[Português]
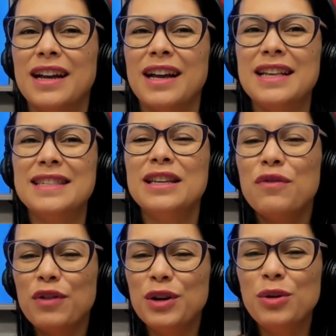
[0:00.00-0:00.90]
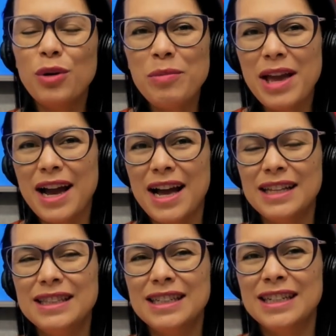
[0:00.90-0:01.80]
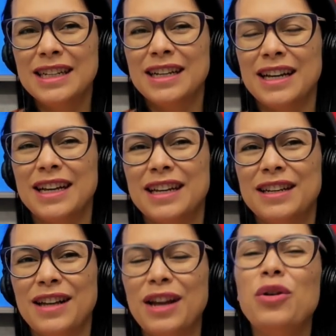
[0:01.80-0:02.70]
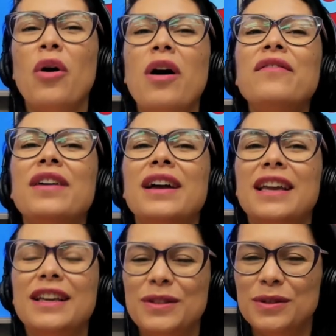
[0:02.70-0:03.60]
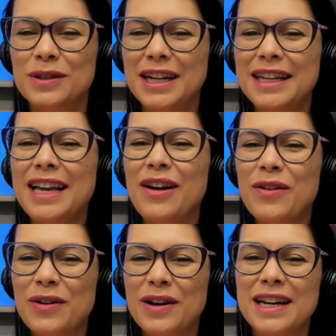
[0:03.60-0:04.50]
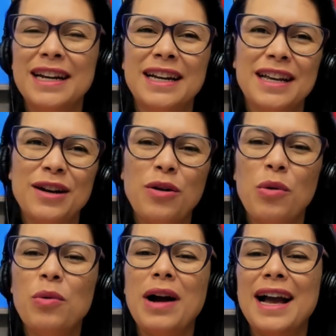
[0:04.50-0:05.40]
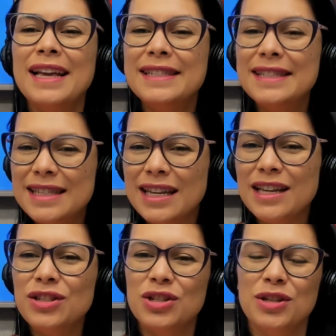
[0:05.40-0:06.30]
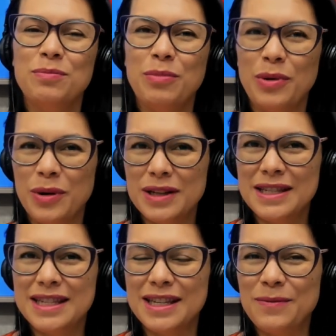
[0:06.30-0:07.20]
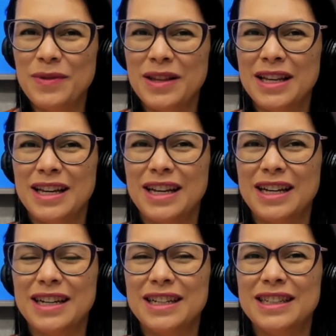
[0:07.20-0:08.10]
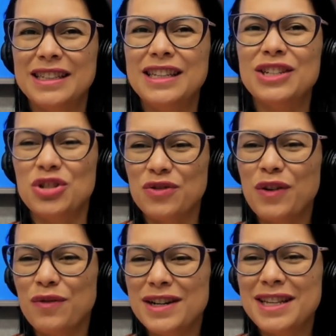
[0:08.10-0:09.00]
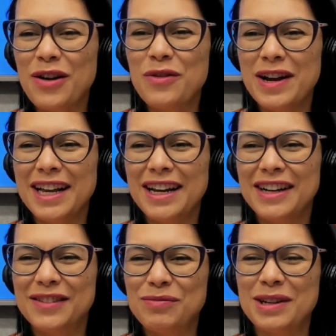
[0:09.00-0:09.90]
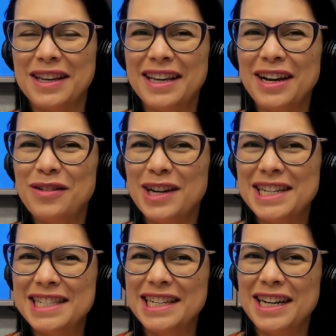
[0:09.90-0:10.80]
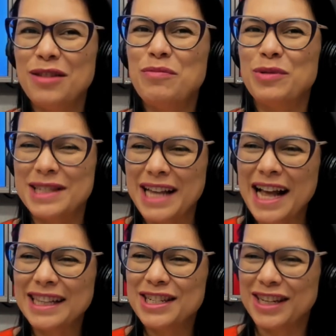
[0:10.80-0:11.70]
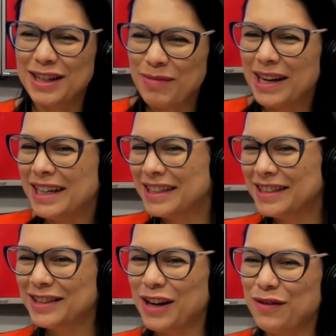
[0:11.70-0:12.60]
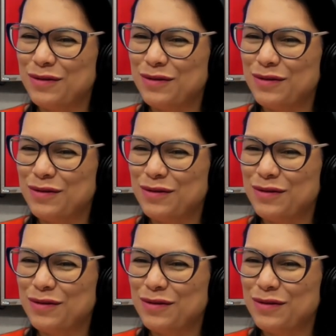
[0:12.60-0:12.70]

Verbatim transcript: é, assim que foi nomeada é, a nova reitora e agora com a recente posse. Uh, e a gente vai conversar com ela, porque agora sim, né? Empossada, já trabalhando na